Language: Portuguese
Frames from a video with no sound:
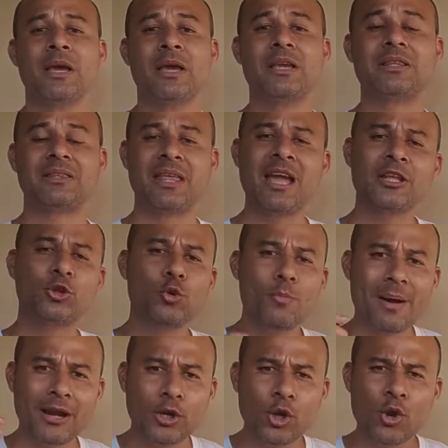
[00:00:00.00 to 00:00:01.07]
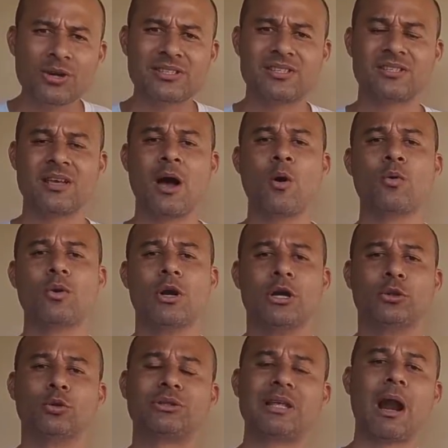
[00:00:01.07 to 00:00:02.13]
e tendo uma noção
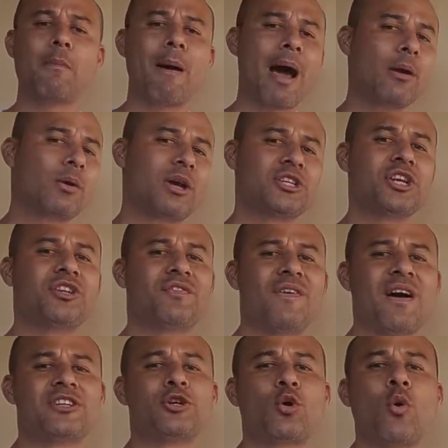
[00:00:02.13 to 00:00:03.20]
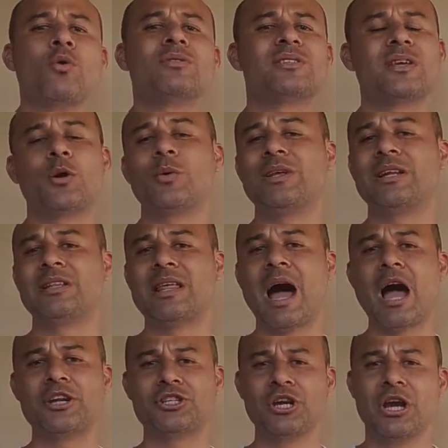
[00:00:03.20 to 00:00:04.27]
do trabalho que a gente faz de
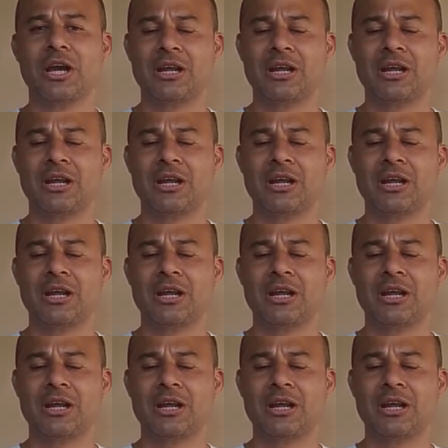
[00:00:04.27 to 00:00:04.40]
consanguinidade